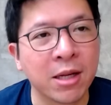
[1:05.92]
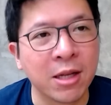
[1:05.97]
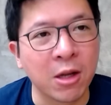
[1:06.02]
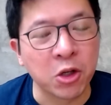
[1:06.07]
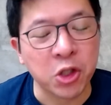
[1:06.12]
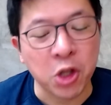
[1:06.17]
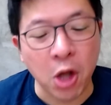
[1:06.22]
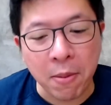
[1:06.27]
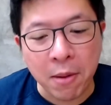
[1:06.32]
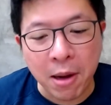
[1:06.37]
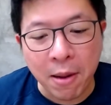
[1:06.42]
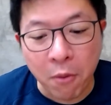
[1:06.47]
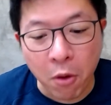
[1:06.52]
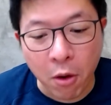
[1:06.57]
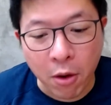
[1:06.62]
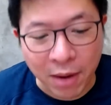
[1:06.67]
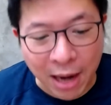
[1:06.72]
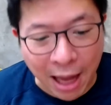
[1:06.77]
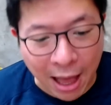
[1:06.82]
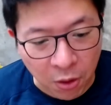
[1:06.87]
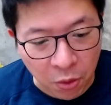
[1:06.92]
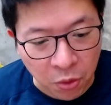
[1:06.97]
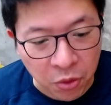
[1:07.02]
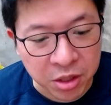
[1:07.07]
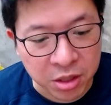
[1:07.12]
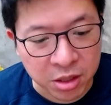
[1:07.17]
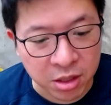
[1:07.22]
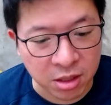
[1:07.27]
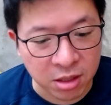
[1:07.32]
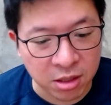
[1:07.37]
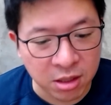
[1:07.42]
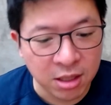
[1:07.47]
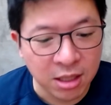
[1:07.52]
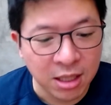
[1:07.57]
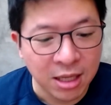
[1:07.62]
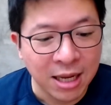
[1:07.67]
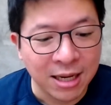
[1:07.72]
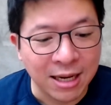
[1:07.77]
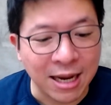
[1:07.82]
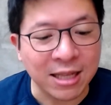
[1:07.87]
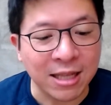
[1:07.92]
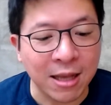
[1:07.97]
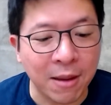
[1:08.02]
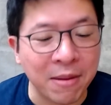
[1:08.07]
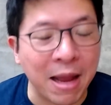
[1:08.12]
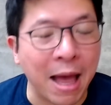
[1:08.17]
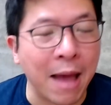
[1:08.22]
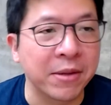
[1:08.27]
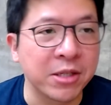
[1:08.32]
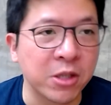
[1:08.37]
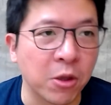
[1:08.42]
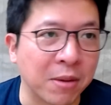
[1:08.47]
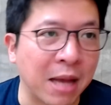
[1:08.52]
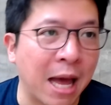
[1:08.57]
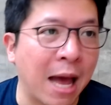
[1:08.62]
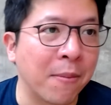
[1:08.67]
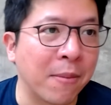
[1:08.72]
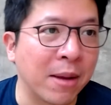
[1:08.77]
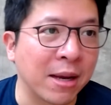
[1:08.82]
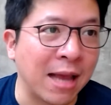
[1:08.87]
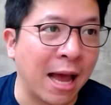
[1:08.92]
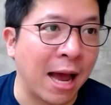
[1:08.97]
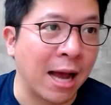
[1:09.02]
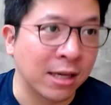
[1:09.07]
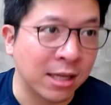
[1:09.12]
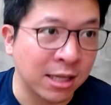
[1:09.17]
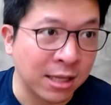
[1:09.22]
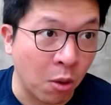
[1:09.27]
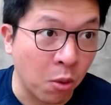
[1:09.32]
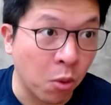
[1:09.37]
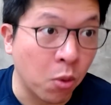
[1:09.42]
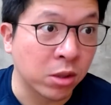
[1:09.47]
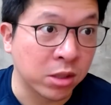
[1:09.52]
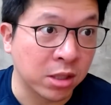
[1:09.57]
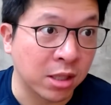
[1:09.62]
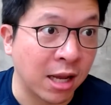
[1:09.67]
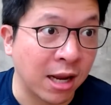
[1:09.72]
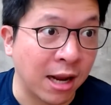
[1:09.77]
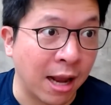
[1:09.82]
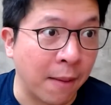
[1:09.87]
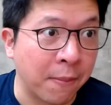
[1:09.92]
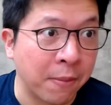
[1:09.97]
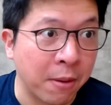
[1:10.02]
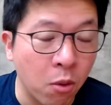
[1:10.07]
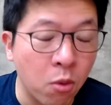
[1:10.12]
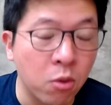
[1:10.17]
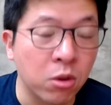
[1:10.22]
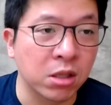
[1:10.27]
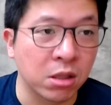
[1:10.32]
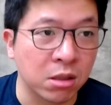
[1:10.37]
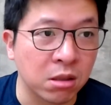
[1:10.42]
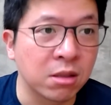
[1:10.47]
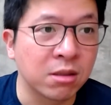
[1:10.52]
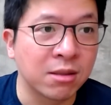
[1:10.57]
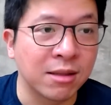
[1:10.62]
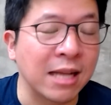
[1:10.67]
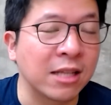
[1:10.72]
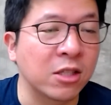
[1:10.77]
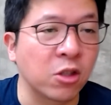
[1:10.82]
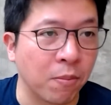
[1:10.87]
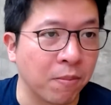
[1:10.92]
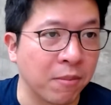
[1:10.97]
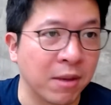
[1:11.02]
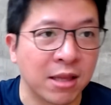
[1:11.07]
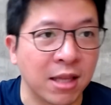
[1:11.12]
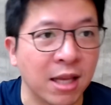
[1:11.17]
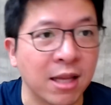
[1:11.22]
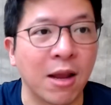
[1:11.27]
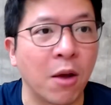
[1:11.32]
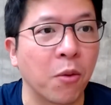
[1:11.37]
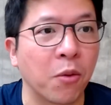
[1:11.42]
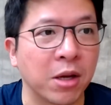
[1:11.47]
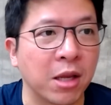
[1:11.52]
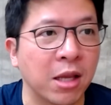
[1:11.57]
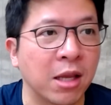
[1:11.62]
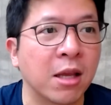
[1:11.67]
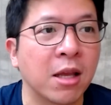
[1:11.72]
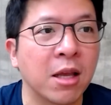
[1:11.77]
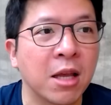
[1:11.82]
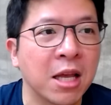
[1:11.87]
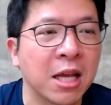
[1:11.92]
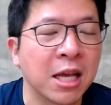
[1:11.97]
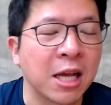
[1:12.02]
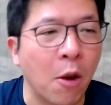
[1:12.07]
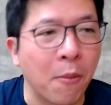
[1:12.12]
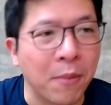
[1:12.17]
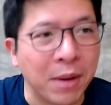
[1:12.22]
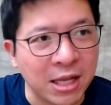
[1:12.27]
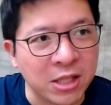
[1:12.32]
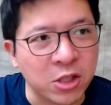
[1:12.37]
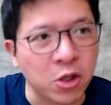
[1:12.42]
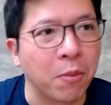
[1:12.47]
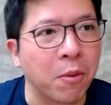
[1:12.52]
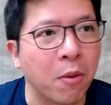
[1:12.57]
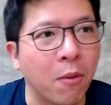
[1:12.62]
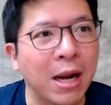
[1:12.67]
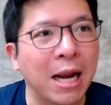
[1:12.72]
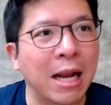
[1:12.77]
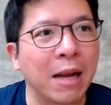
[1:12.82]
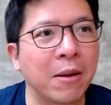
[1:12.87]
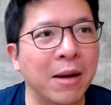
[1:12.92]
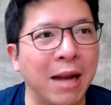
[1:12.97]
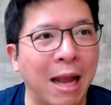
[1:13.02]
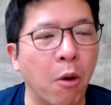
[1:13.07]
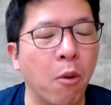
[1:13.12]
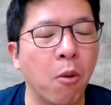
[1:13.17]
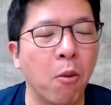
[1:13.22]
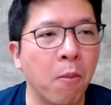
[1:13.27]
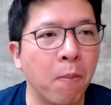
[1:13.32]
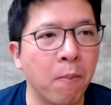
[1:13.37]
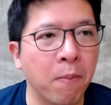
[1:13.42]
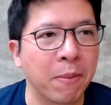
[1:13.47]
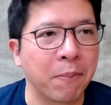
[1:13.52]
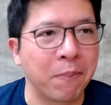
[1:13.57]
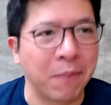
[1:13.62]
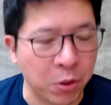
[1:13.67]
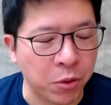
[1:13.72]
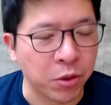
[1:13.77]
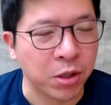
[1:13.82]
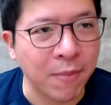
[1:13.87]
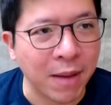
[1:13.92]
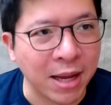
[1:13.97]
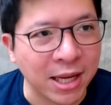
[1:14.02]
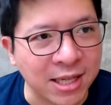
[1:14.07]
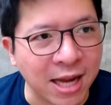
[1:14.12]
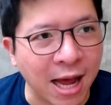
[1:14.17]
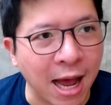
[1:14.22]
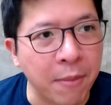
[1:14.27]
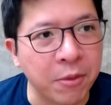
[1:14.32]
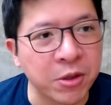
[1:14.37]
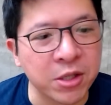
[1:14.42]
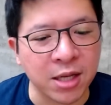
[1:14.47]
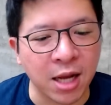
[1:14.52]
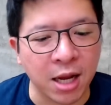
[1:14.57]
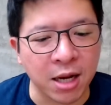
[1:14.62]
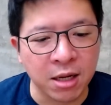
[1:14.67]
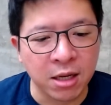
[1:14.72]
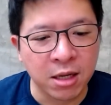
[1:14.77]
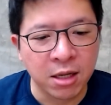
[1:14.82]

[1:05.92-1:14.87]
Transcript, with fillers: เราชอบขโมยเวลาของคนอื่นและทำลายประสบการณ์บางอย่างที่เขาควรจะได้รับเขาควรจะได้จบมีติ้งเร็วกว่านี้ เขาไม่ได้จบ เพราะว่าเราเป็นคนที่มาสาย เพราะฉะนั้น